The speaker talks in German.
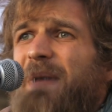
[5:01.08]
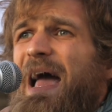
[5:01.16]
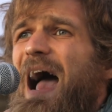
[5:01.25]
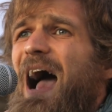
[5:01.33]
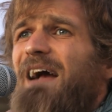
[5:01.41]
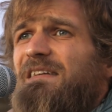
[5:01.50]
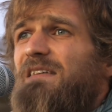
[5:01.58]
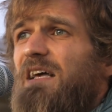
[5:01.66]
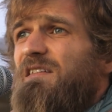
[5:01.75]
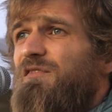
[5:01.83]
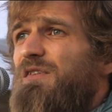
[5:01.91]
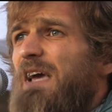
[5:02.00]
mehr Angst
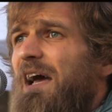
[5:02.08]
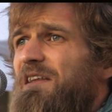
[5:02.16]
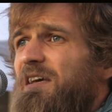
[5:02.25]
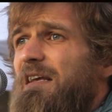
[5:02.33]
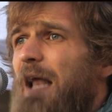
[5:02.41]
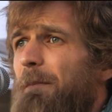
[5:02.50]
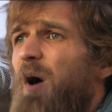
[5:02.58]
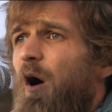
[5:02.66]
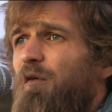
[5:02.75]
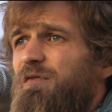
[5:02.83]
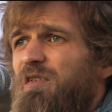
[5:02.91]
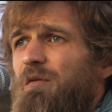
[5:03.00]
als wir, die Klappe
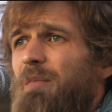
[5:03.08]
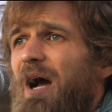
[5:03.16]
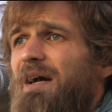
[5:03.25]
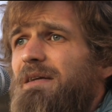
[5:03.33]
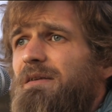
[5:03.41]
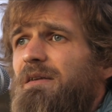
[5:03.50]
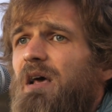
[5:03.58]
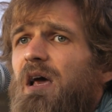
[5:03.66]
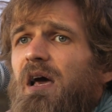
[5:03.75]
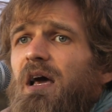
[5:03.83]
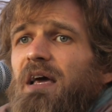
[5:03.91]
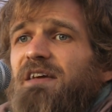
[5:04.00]
aufzumachen.
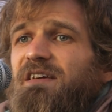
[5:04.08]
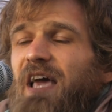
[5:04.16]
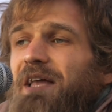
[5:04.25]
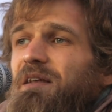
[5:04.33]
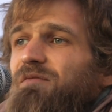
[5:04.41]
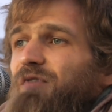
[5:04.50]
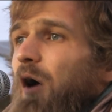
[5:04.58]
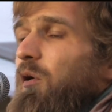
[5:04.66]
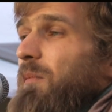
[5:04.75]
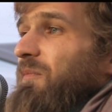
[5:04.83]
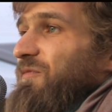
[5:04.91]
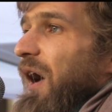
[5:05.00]
Ich kenne,
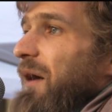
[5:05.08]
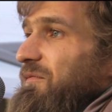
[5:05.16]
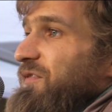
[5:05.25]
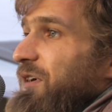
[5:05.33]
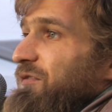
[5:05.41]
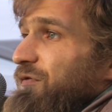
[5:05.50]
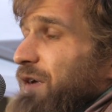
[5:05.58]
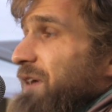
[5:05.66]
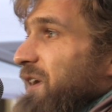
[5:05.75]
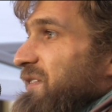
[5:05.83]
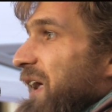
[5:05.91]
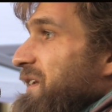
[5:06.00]
warum, war, wie,
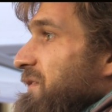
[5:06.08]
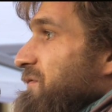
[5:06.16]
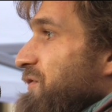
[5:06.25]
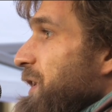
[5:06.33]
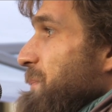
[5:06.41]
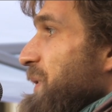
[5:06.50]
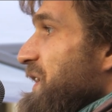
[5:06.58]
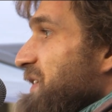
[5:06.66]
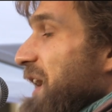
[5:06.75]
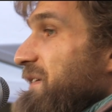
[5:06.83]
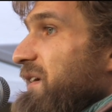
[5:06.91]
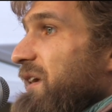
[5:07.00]
fing das an? Wie bin
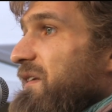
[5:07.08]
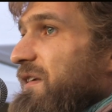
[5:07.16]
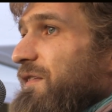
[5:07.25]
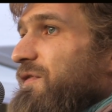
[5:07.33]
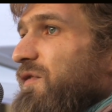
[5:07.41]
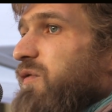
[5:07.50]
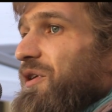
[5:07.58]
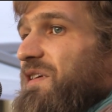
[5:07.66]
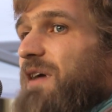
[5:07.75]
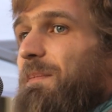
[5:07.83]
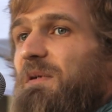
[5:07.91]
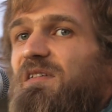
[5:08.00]
ich alternativ geworden?
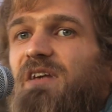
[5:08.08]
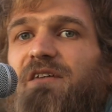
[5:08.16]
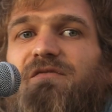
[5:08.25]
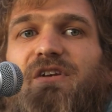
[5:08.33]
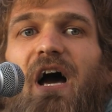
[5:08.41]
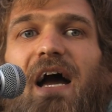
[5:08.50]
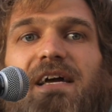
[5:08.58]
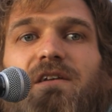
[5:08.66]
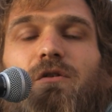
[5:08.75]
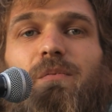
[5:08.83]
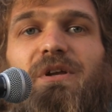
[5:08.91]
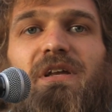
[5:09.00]
Ich habe gesehen, wie der
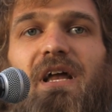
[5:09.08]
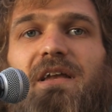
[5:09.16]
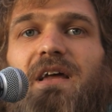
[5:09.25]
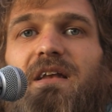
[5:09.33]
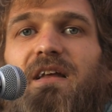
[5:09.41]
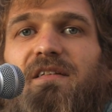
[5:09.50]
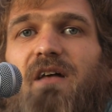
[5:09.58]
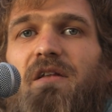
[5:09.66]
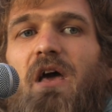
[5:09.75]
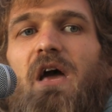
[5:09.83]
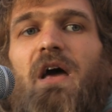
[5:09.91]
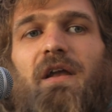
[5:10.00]
eine über den anderen lästert,
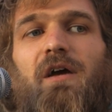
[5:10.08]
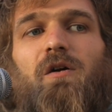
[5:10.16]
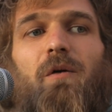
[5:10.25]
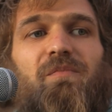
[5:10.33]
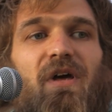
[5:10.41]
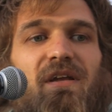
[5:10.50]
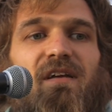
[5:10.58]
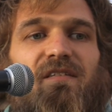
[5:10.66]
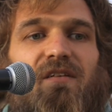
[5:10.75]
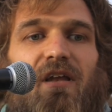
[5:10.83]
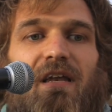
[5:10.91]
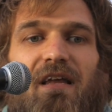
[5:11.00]
dann kommt der
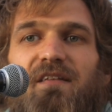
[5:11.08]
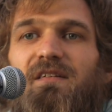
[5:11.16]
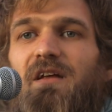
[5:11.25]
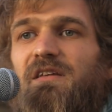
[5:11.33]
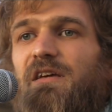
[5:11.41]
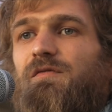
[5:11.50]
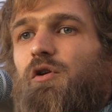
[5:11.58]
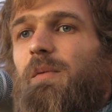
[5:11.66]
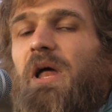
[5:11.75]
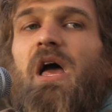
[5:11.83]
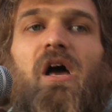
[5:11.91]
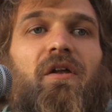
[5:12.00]
nächste, dann lästern die wieder
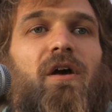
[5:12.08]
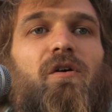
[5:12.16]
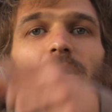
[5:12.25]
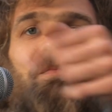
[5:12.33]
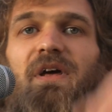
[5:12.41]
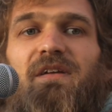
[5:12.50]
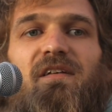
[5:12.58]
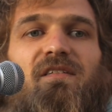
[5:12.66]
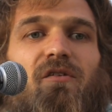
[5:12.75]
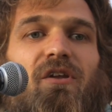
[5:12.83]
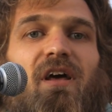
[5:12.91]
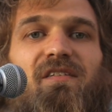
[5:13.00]
über, dann kommt der
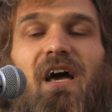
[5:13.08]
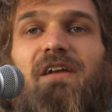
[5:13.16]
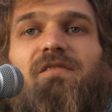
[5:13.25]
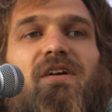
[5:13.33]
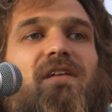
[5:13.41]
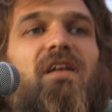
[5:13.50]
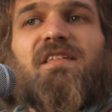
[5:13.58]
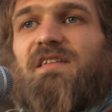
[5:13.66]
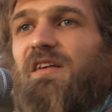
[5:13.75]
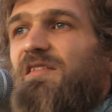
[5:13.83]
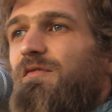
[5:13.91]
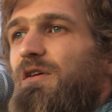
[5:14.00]
nächste und der ist eine weg, dann
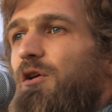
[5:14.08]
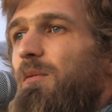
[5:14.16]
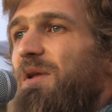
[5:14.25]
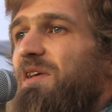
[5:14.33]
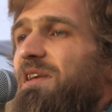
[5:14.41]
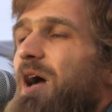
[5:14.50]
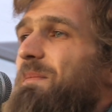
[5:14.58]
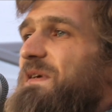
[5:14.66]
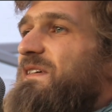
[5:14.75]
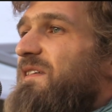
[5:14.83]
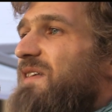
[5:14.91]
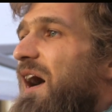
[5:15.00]
lästern sie wieder über den. Da habe
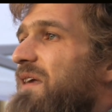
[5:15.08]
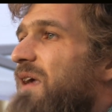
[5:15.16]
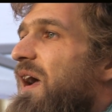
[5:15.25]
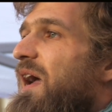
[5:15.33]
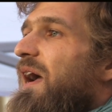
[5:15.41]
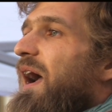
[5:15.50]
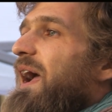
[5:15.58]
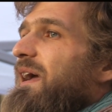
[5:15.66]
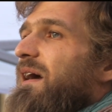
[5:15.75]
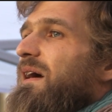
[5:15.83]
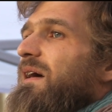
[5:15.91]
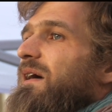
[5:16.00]
ich gesagt,
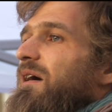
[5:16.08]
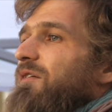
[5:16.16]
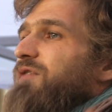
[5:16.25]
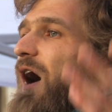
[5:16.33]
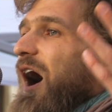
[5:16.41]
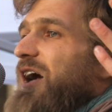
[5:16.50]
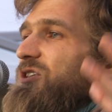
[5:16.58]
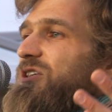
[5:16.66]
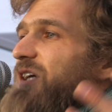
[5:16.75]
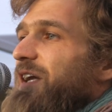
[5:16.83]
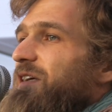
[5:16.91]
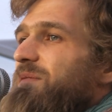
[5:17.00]
ey, verarschen
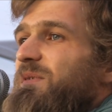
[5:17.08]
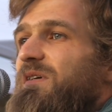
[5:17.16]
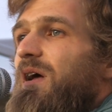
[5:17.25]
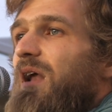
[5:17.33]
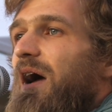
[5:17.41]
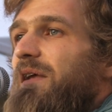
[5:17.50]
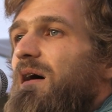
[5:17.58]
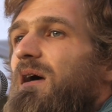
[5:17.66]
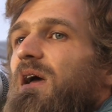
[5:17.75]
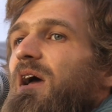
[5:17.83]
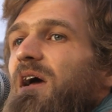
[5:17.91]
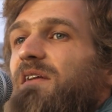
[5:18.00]
kann ich mich alleine.
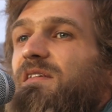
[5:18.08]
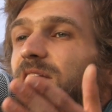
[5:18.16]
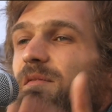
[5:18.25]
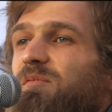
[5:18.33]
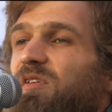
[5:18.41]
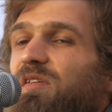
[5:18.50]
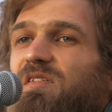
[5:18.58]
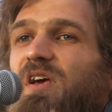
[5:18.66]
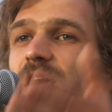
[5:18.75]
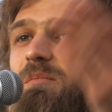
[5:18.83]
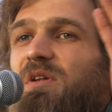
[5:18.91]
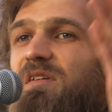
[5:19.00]
In diesem
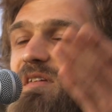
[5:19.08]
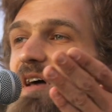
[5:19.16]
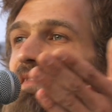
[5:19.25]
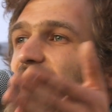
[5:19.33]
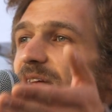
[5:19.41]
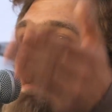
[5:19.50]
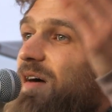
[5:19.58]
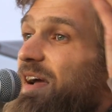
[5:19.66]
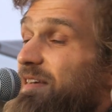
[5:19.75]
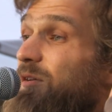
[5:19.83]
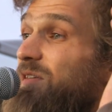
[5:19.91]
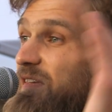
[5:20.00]
System, in dieser Welt, da war
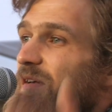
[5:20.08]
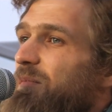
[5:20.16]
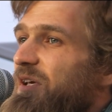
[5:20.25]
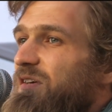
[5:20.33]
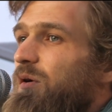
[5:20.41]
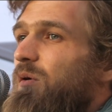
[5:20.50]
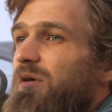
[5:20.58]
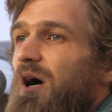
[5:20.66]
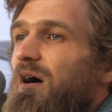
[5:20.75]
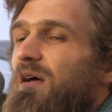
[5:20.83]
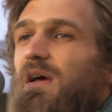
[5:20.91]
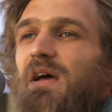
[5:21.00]
ich noch ziemlich jung,
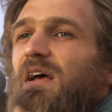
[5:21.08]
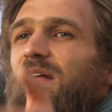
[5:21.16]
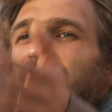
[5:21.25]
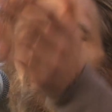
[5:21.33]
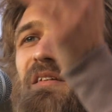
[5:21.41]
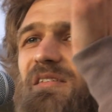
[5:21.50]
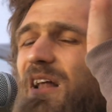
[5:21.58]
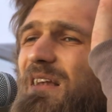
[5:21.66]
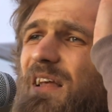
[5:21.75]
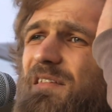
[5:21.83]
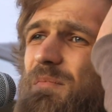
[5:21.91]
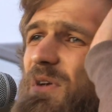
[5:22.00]
ja.
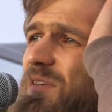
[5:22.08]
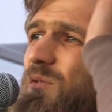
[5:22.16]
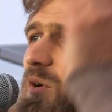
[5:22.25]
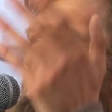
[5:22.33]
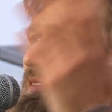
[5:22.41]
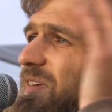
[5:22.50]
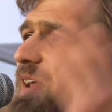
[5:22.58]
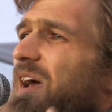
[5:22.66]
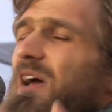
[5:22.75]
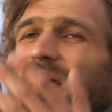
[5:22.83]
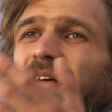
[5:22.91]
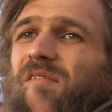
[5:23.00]
Lass mich neun, den,
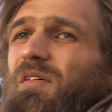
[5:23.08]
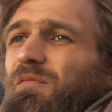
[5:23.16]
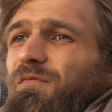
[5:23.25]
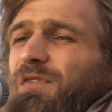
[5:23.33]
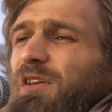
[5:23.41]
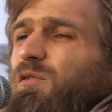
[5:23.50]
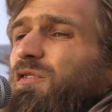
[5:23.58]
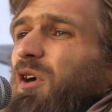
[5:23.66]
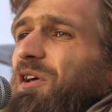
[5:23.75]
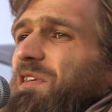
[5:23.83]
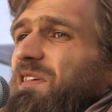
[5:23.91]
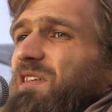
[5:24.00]
wieso
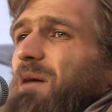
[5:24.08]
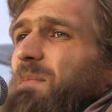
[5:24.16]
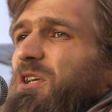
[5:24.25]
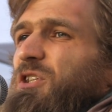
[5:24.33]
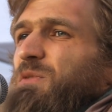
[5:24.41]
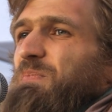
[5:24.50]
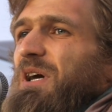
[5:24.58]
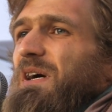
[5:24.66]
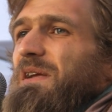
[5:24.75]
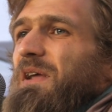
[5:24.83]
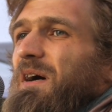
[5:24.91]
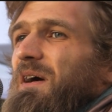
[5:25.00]
sollte ich da
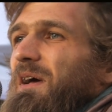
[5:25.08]
mitspielen?